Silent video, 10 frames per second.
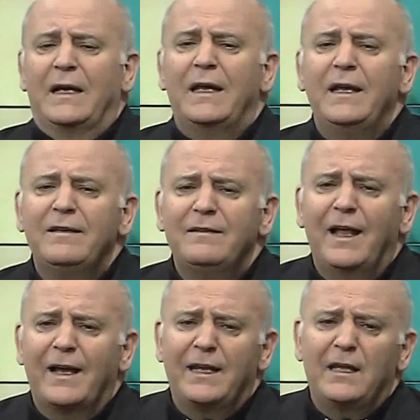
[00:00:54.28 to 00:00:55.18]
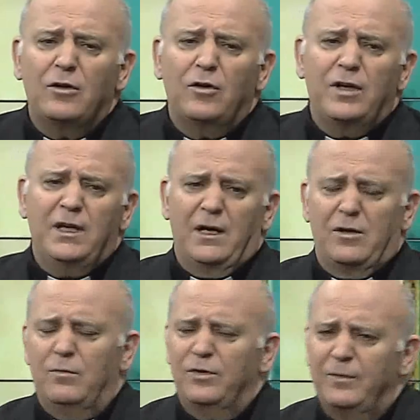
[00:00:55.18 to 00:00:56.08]
¿Qué es la cristología?
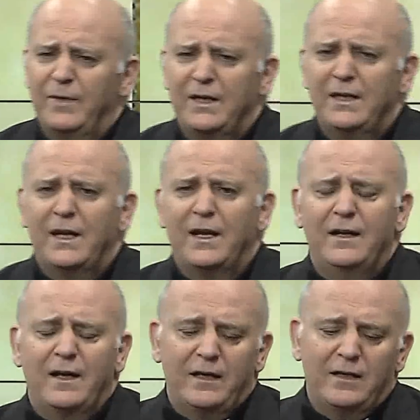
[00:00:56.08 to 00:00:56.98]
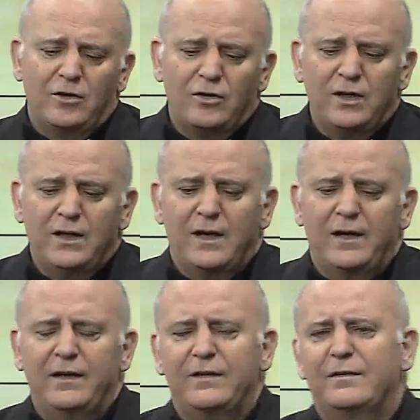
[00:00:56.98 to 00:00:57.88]
Como se imaginarán, la
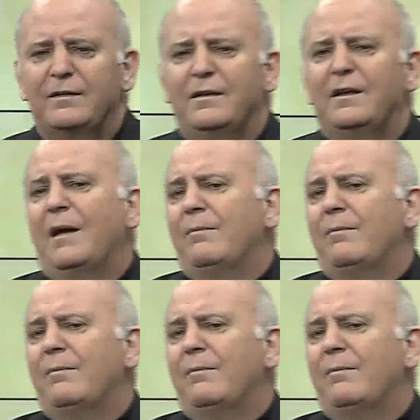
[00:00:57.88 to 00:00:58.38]
cristología es la